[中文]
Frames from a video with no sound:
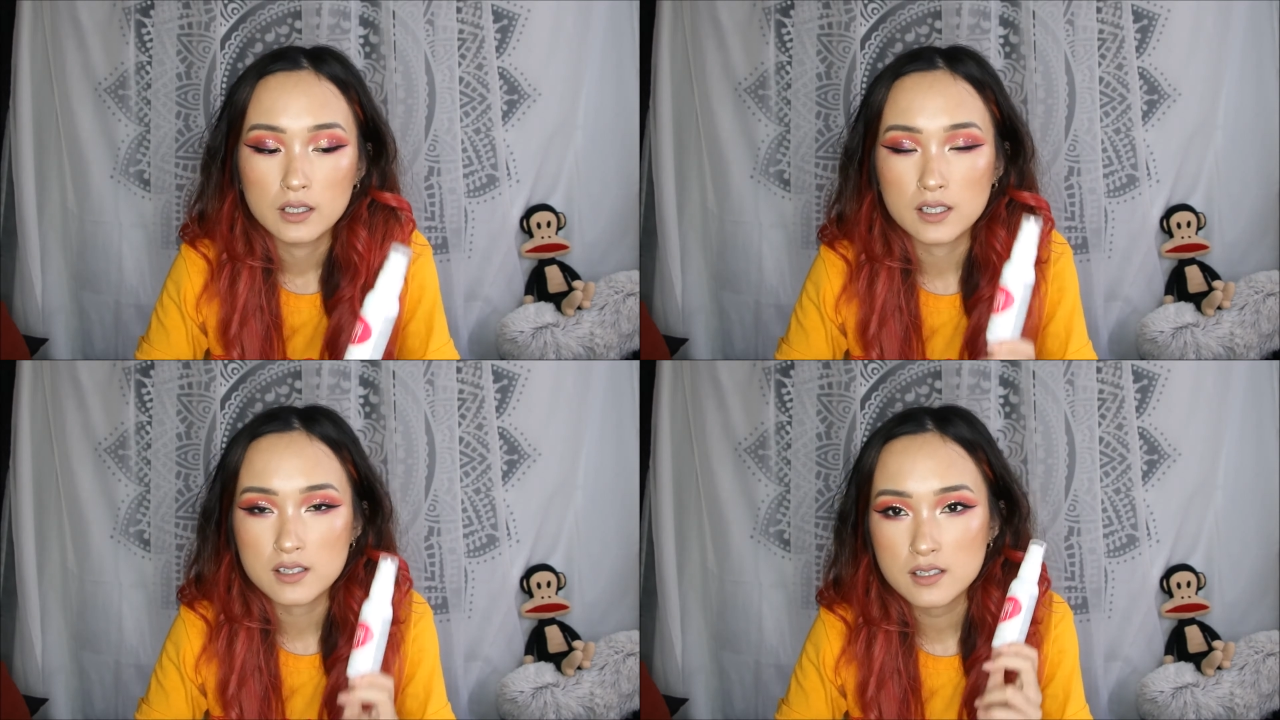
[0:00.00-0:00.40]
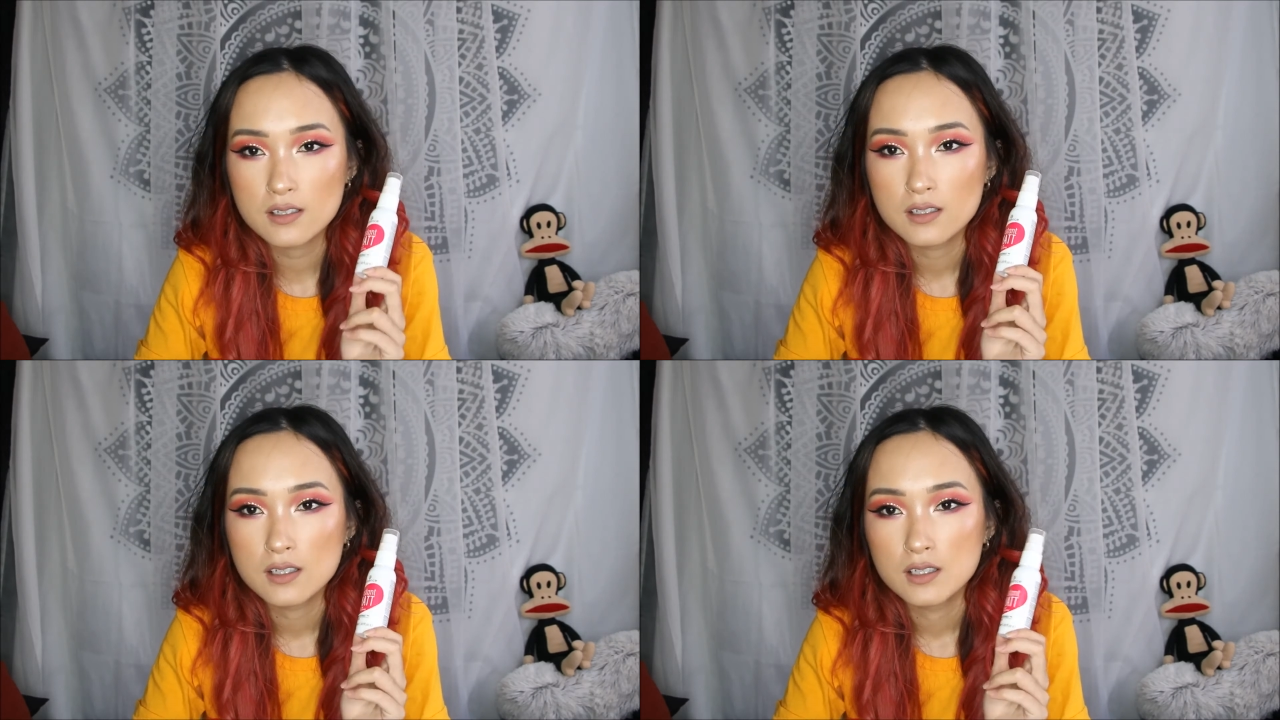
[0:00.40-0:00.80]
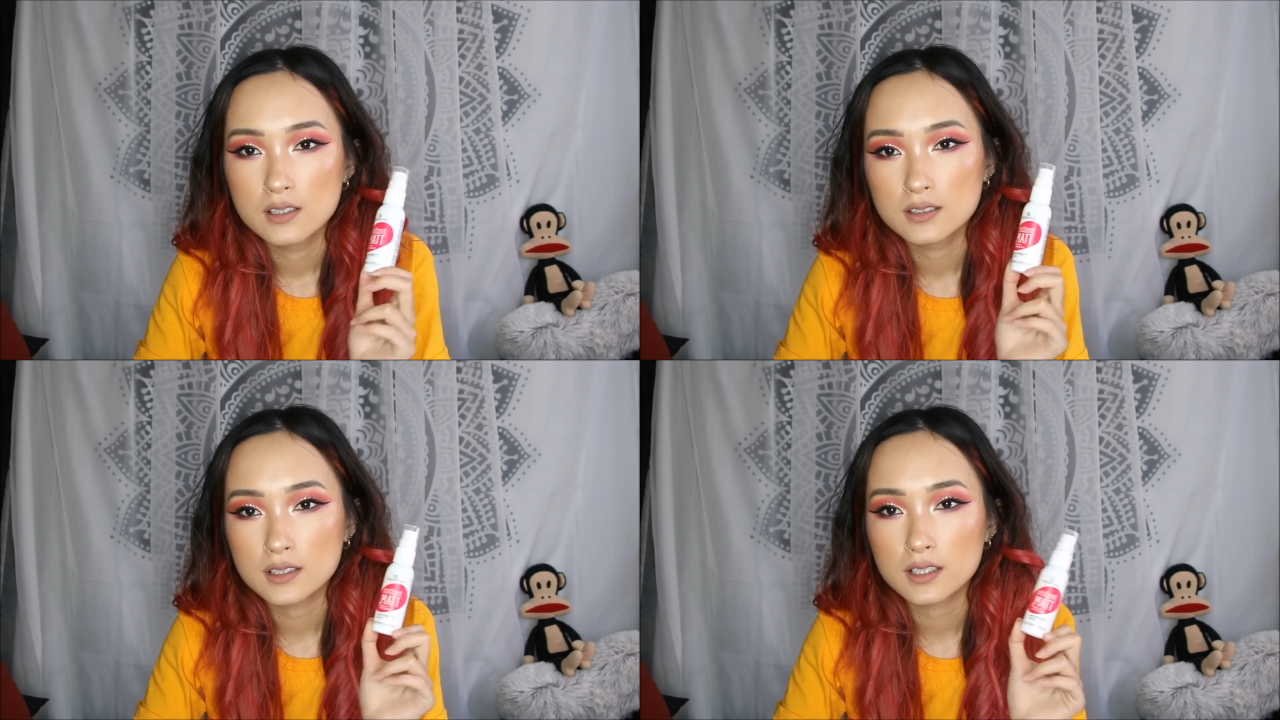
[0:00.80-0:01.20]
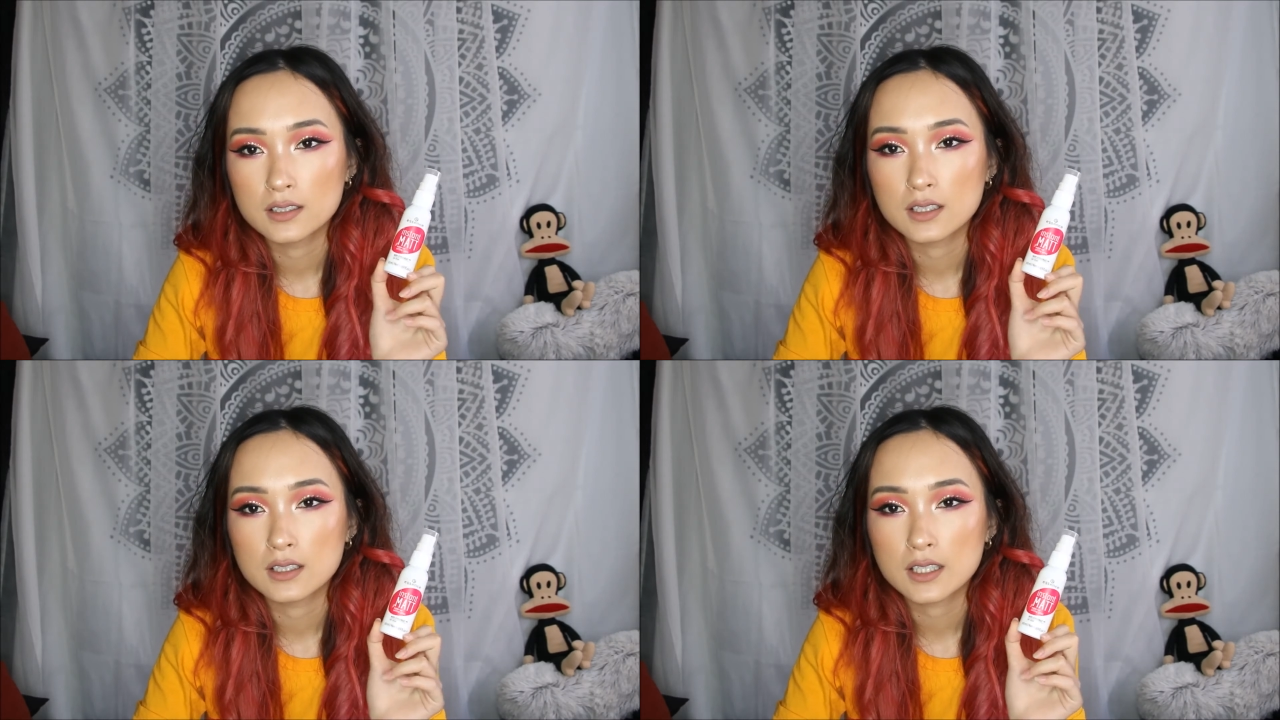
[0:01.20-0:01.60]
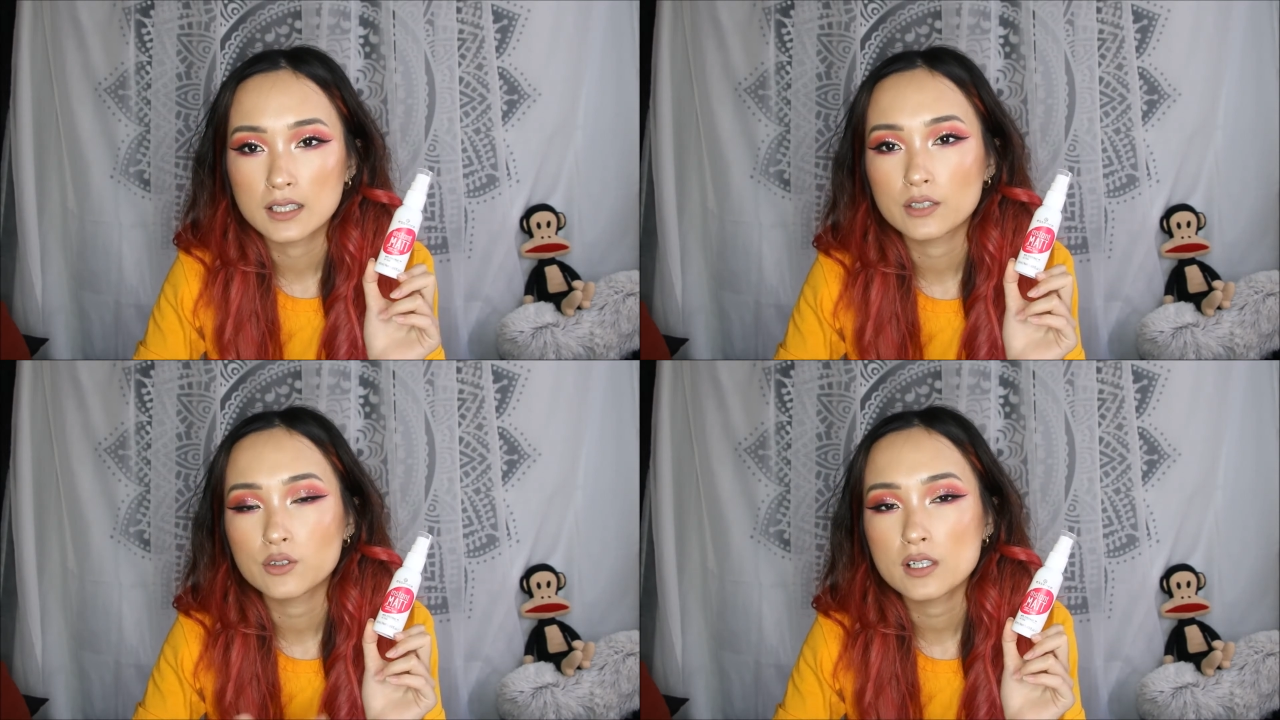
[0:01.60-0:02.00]
可是这个呢，可
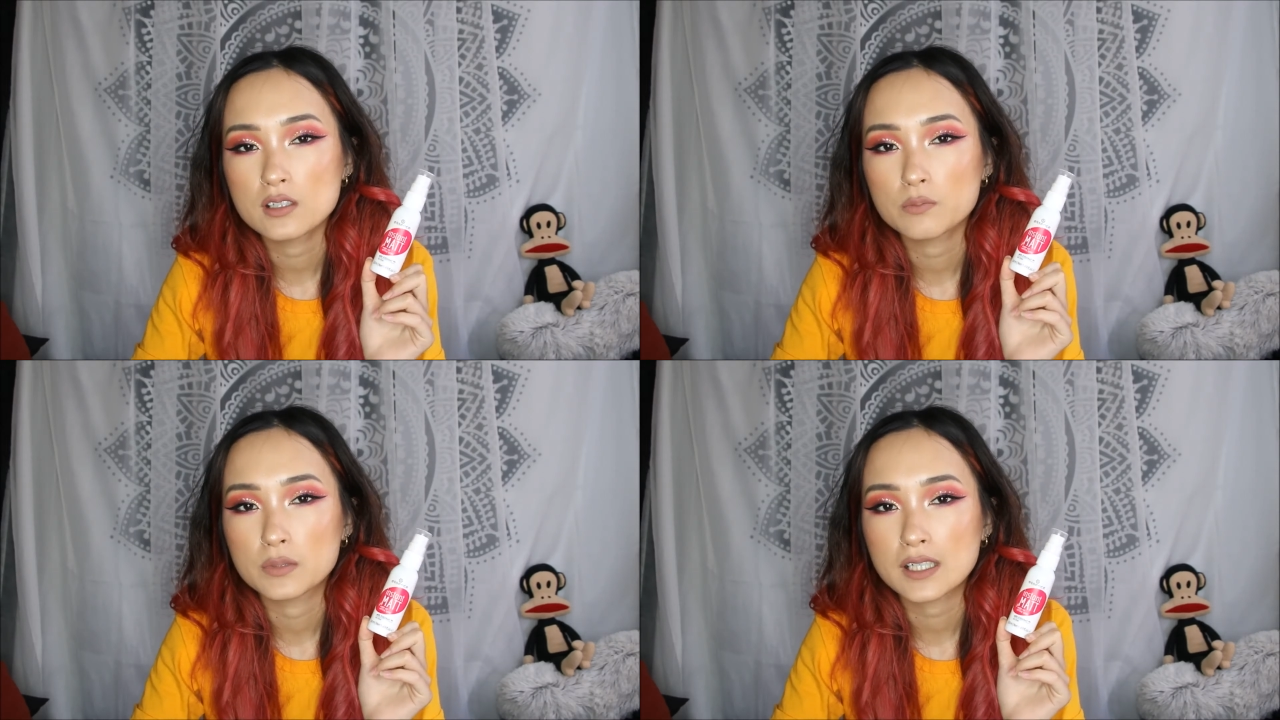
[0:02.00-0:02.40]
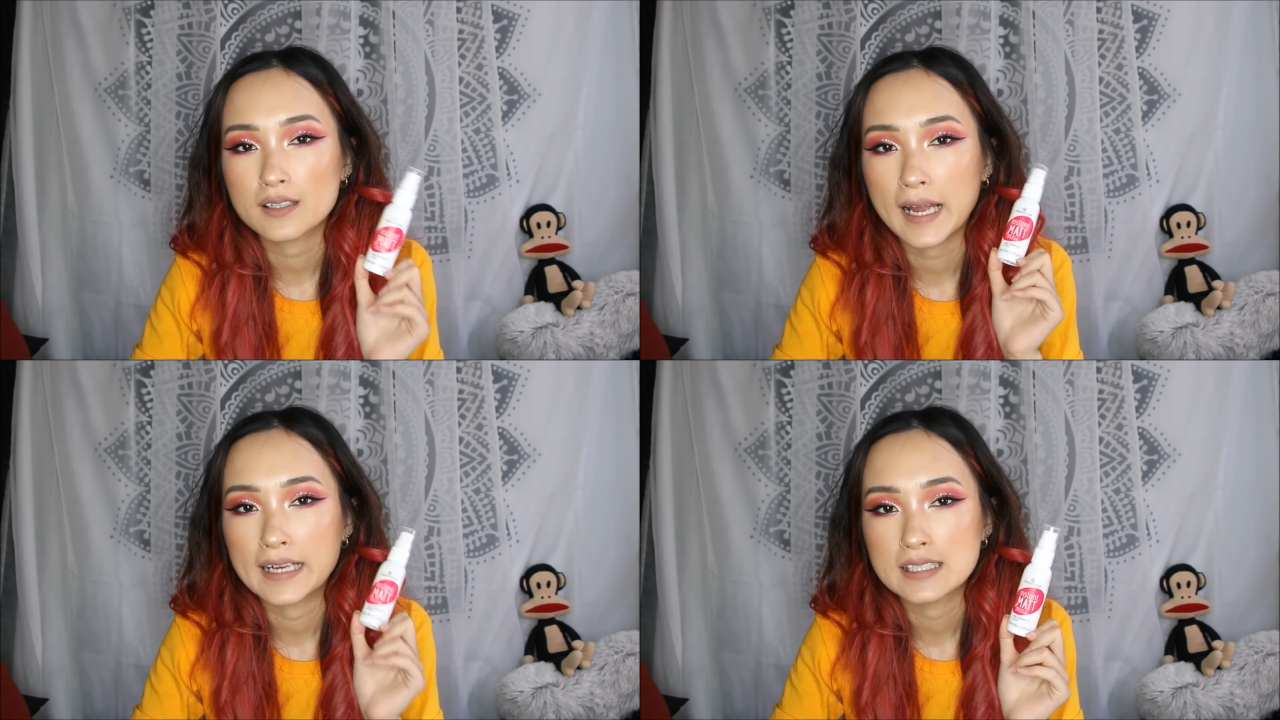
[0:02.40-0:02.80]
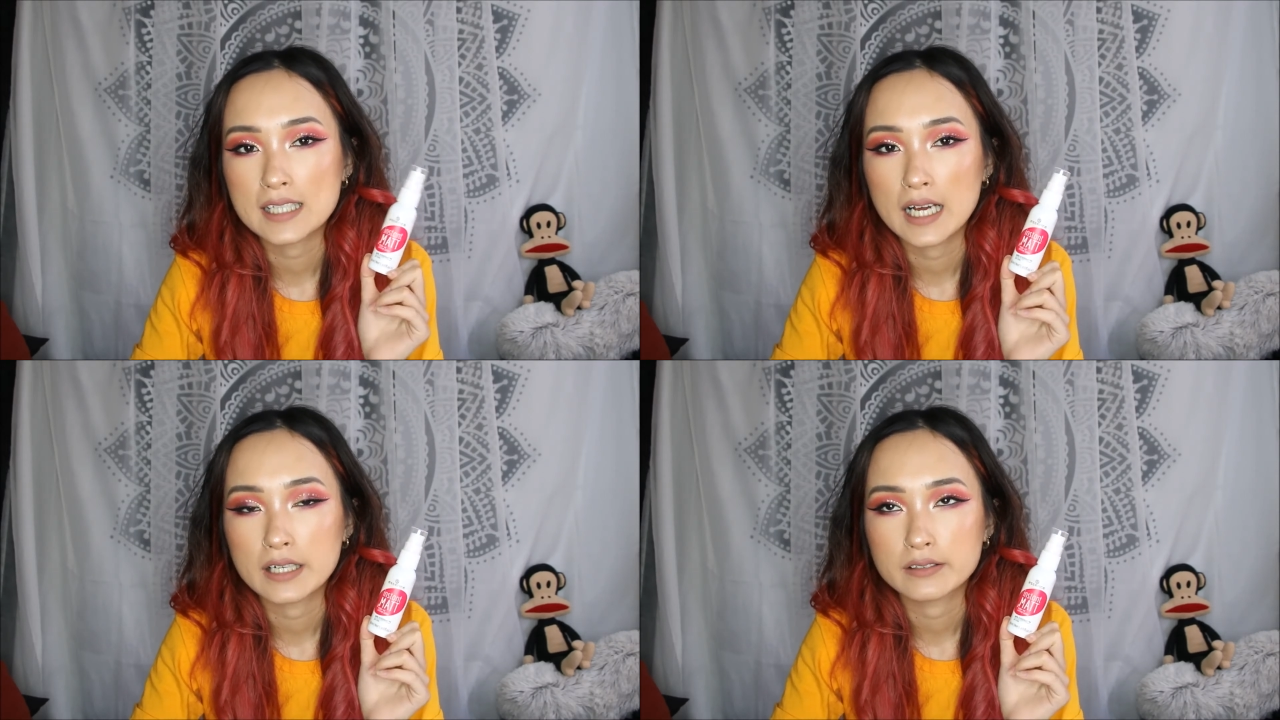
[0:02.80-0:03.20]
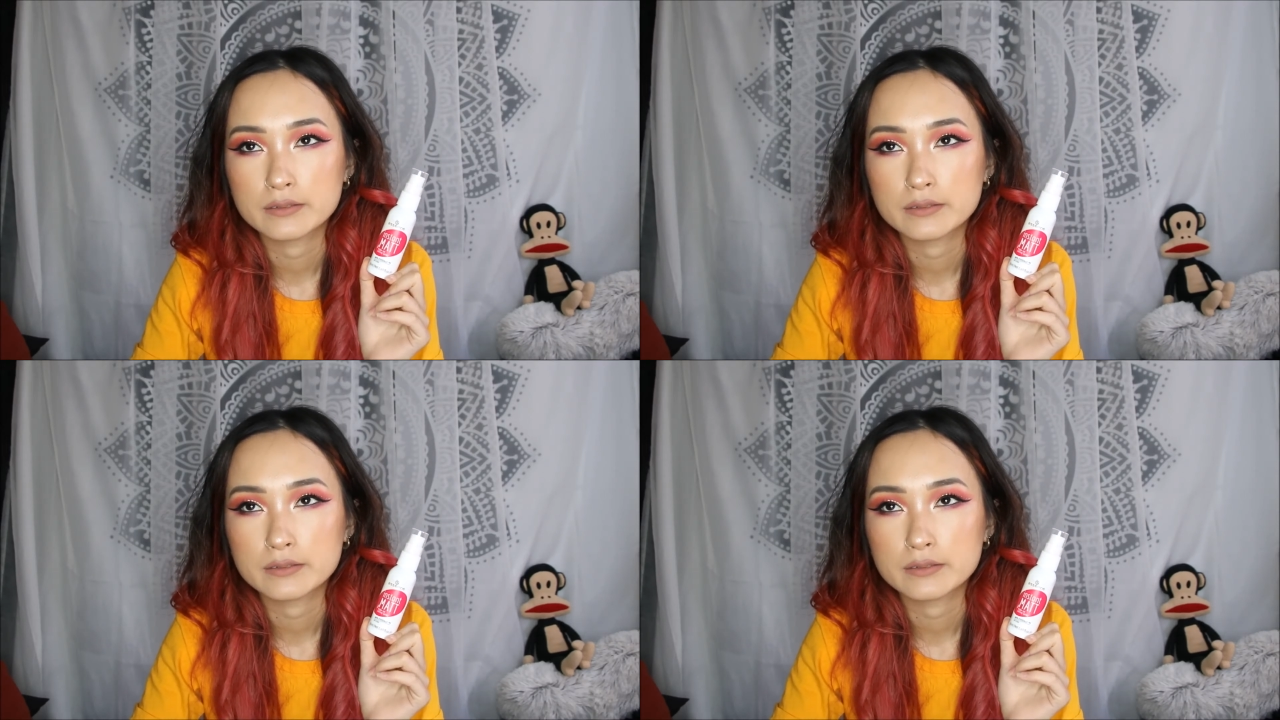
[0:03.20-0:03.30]
能因为是比较开价、